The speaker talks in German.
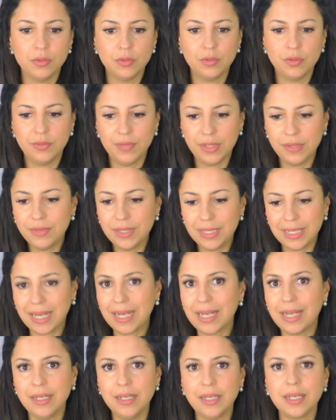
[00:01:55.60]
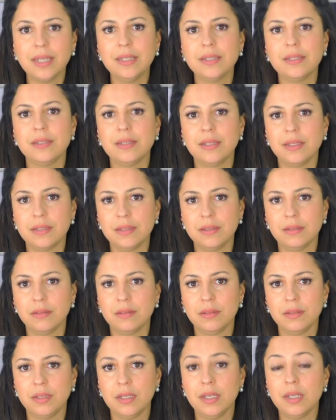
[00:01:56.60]
Und wenn wir da keine Grenzen setzen,
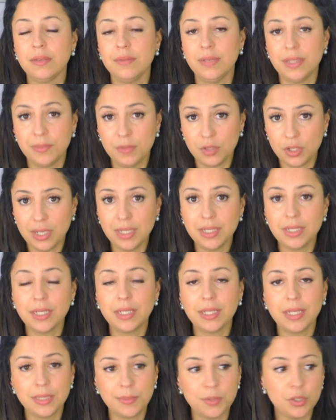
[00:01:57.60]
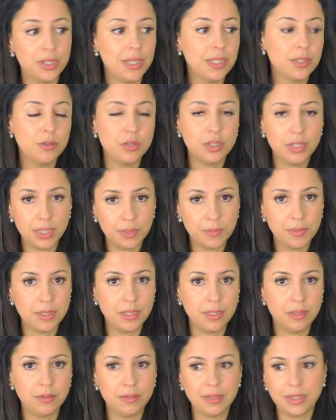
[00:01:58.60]
wenn es mir schlecht geht, geht es mir schlecht und ich lege mich
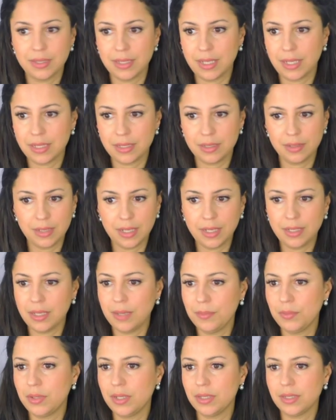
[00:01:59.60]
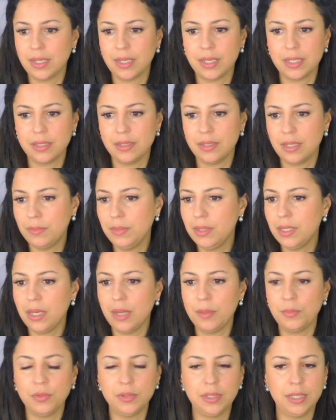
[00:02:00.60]
hin. Und dann sage ich ein Date ab und dann sage ich einen Termin
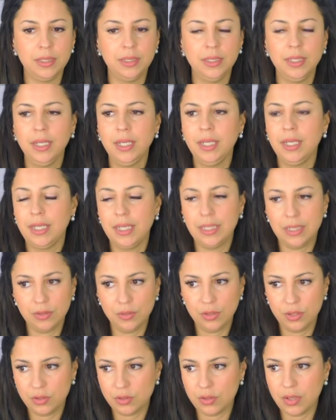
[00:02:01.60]
ab und dann gehe ich auch nicht